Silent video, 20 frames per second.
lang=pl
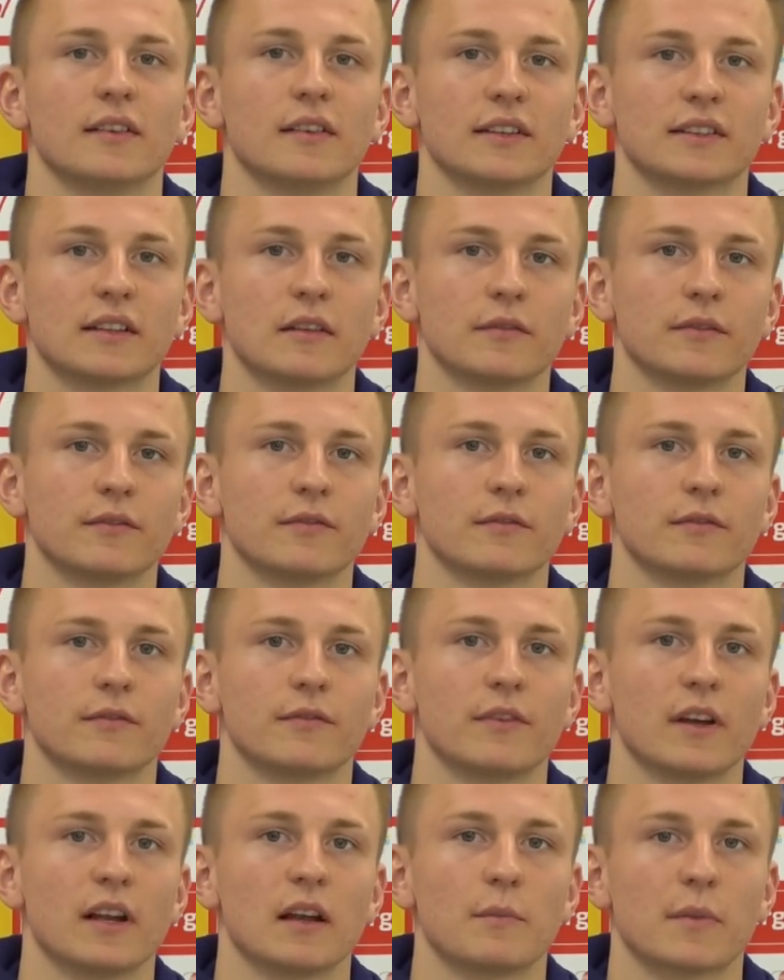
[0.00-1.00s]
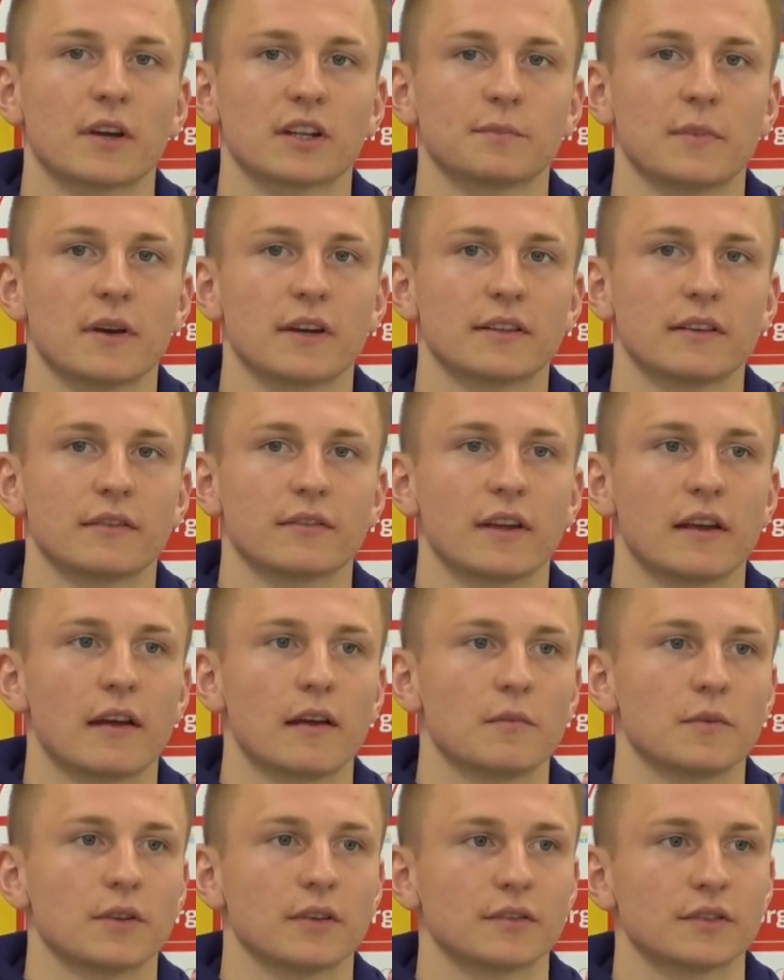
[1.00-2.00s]
Jest tam wiele perspektyw, nie
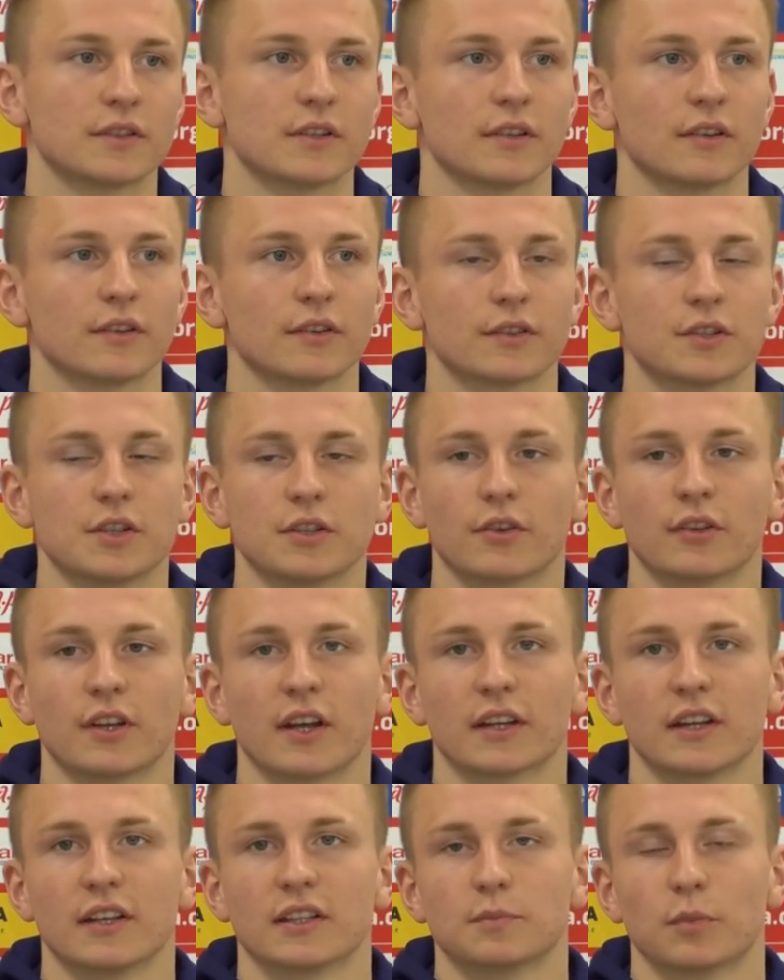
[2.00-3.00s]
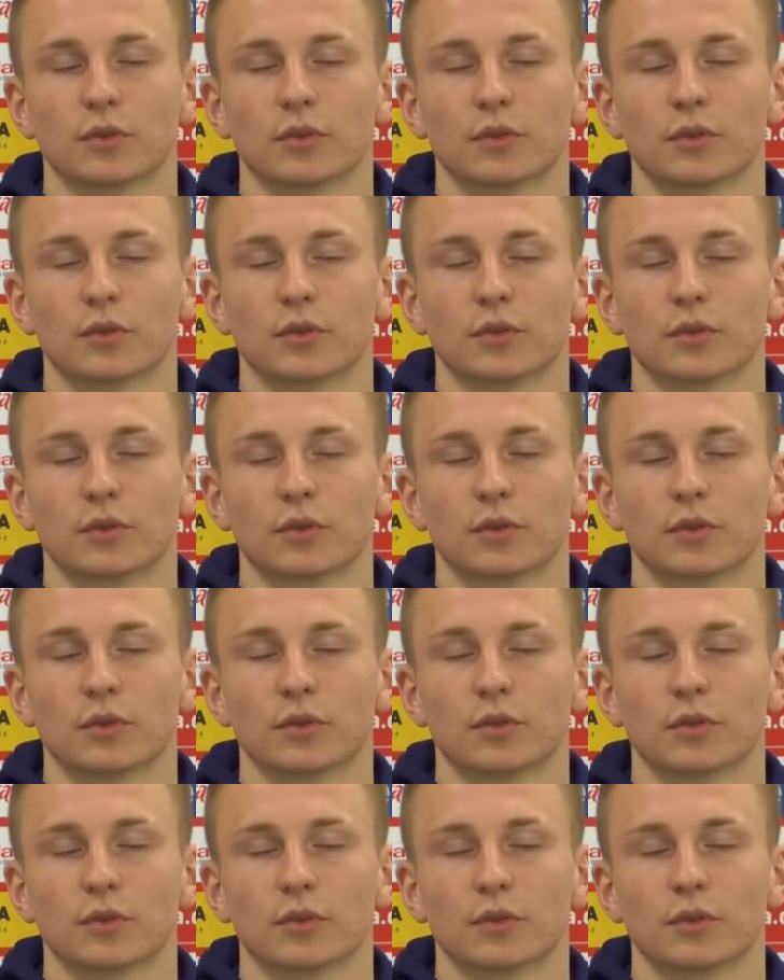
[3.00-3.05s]
wiem, czy, no, czy to na jakieś